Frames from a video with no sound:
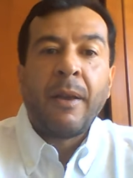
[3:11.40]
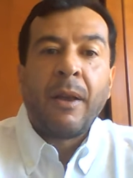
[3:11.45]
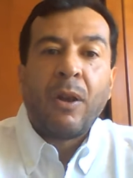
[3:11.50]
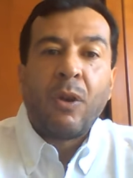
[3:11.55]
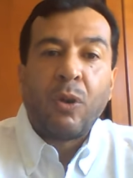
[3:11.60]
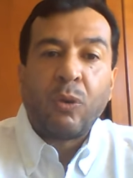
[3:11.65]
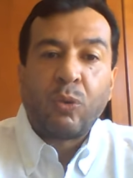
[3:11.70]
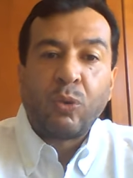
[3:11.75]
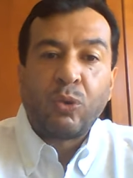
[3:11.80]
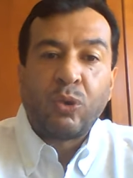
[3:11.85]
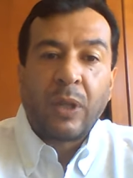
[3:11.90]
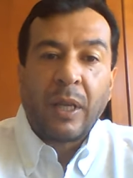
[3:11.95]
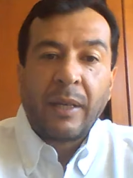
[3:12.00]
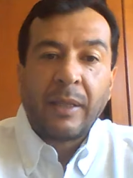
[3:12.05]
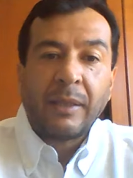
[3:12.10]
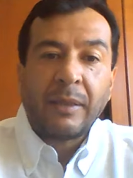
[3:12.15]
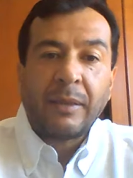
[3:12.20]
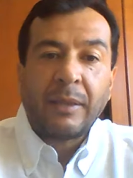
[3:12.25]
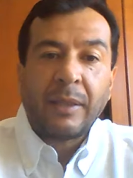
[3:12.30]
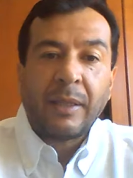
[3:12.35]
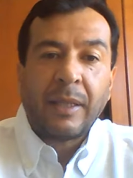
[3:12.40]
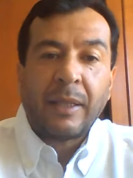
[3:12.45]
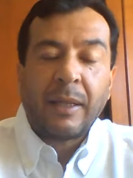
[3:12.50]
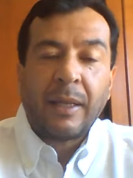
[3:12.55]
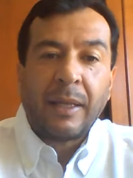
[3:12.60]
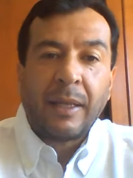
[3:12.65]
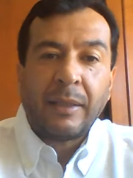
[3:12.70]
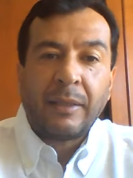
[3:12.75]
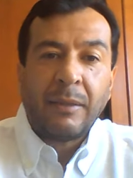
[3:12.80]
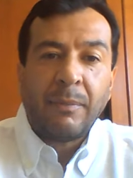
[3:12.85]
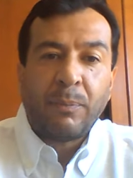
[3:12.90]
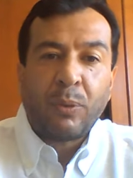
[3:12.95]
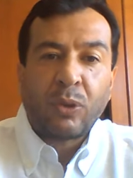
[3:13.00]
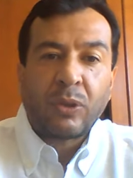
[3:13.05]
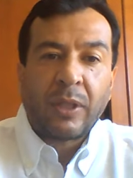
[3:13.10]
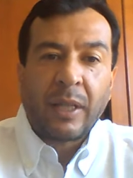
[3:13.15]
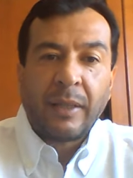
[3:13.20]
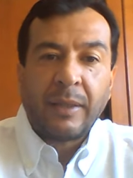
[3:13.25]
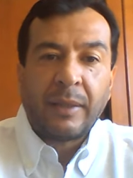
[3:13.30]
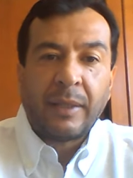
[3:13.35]
Lo que ustedes, eh, es
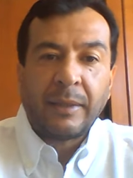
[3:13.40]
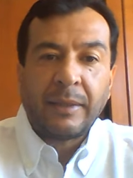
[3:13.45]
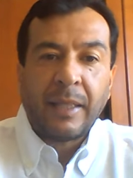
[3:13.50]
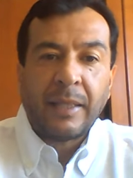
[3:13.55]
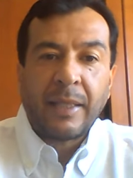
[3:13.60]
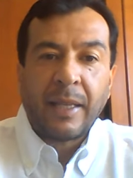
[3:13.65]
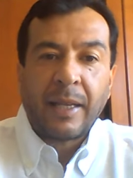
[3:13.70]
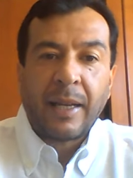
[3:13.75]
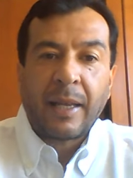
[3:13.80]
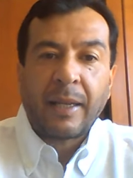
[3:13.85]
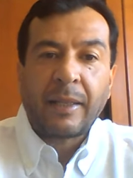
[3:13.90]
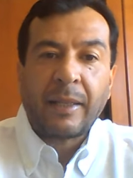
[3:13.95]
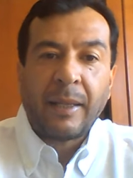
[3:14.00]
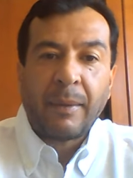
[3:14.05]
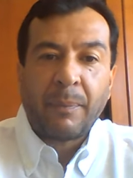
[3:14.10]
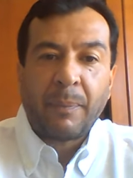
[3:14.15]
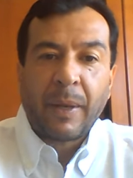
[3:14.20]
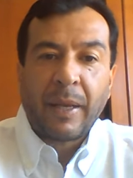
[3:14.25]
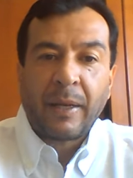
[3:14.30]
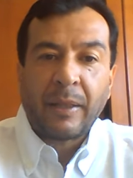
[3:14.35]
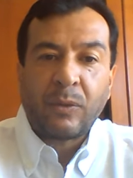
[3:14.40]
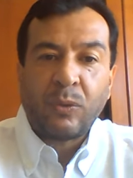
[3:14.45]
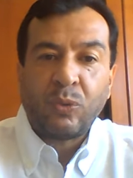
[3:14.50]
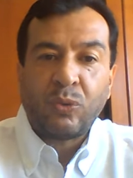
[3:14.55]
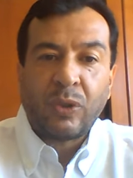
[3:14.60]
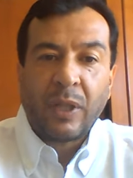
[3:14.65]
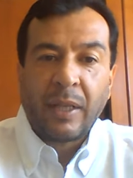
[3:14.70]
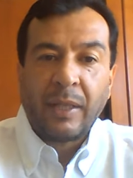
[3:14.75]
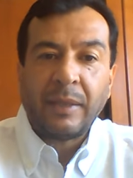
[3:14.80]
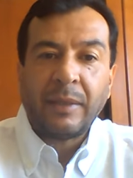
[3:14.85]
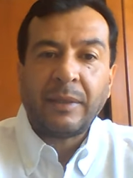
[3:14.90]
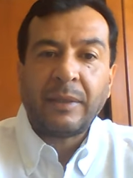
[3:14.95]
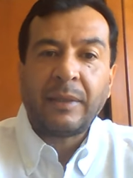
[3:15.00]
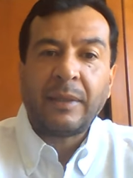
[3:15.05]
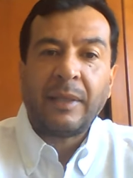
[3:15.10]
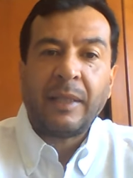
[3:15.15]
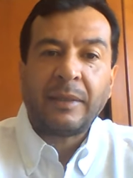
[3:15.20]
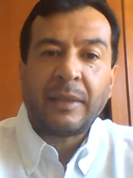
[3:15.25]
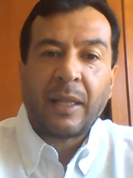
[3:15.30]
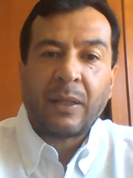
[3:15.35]
importante señalar que para que ustedes
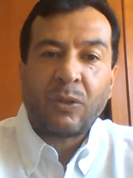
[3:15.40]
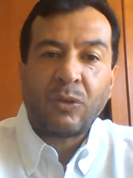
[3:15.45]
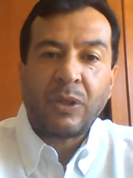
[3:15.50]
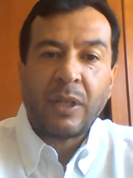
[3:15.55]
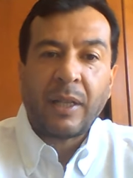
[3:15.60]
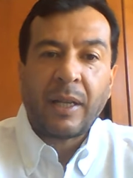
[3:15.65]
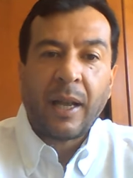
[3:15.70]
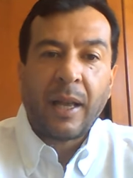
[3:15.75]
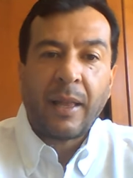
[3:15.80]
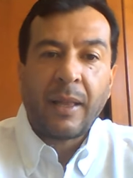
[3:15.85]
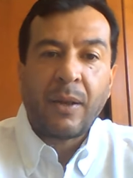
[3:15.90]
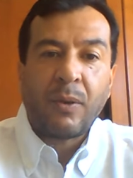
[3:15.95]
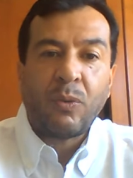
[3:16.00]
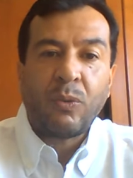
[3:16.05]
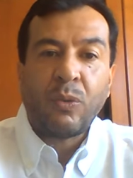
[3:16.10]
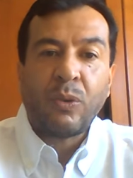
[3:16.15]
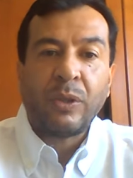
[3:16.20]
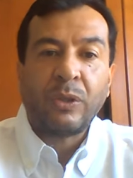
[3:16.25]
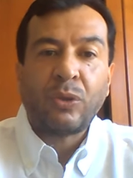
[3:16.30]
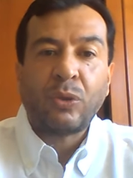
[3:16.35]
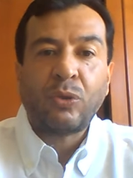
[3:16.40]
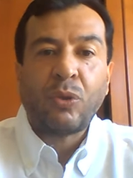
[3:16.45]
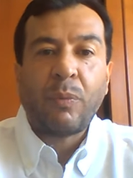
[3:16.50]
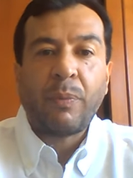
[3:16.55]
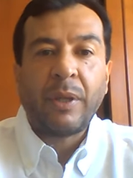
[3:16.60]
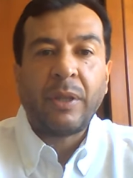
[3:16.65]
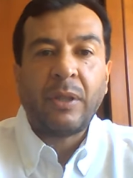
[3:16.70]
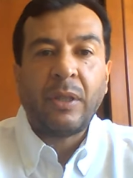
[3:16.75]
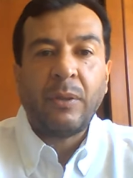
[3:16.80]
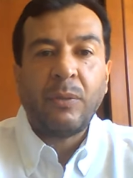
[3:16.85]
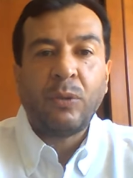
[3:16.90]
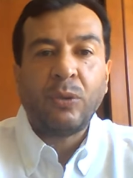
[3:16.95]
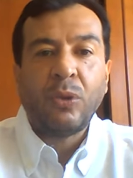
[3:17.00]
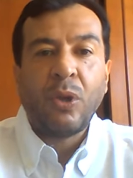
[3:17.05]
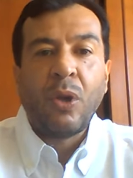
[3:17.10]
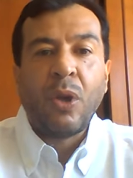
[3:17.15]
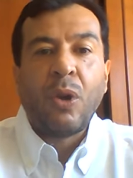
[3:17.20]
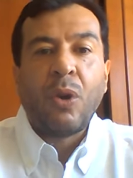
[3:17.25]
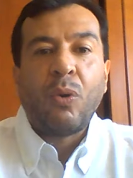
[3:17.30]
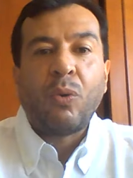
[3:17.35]
desarrollen cada uno de esos objetivos,
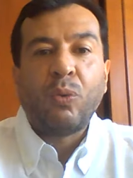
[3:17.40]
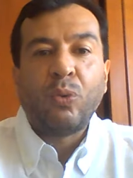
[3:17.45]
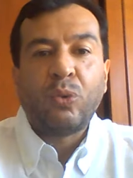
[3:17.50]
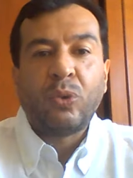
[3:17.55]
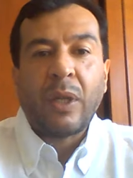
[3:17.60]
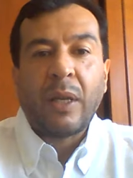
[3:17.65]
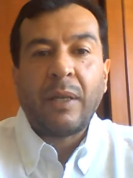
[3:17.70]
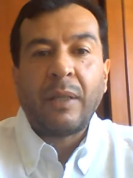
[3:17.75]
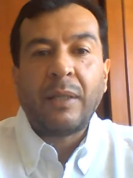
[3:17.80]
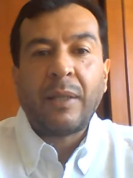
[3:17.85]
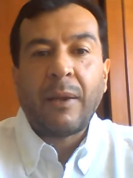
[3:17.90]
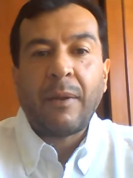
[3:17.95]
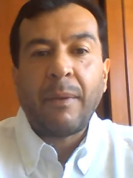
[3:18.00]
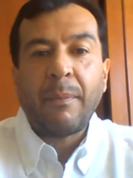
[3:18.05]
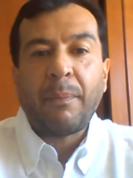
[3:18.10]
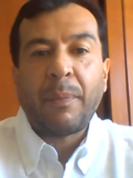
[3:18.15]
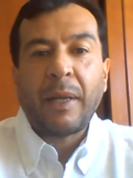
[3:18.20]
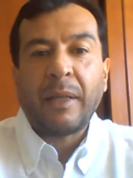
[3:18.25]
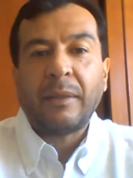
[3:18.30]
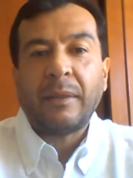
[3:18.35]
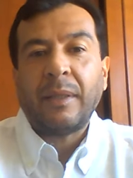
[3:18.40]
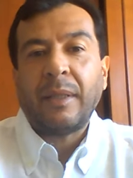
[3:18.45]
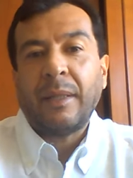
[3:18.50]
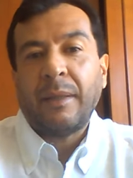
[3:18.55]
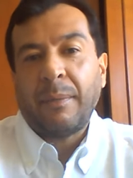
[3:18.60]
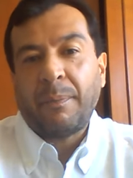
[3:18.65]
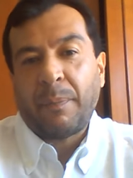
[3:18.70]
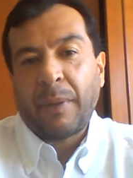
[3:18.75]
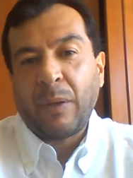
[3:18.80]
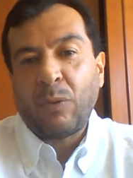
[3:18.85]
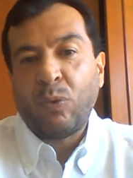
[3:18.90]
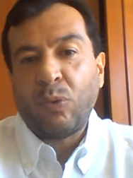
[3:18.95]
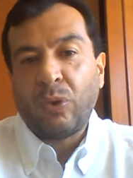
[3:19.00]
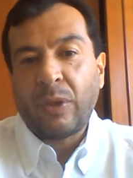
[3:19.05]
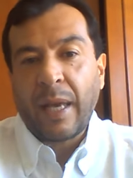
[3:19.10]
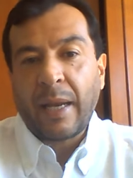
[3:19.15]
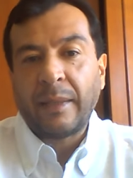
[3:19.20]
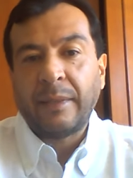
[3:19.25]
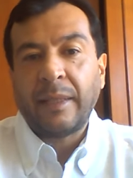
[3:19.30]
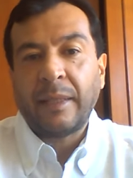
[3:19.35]
ustedes deben eh,
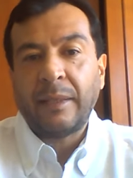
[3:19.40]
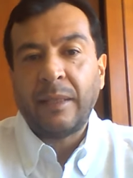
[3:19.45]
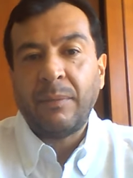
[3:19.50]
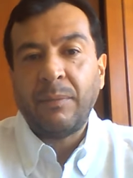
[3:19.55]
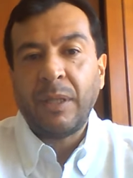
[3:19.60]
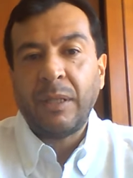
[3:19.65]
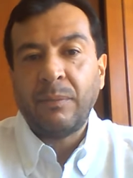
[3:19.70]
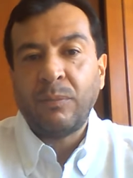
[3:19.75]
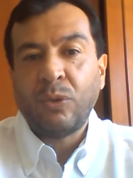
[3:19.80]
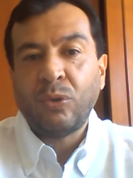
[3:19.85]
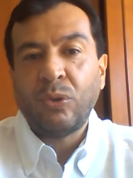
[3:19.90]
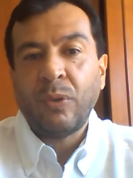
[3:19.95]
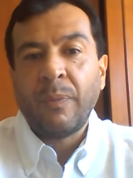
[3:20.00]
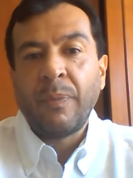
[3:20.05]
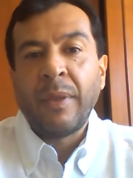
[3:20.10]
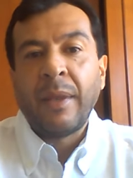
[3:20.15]
preguntarse a sí mismos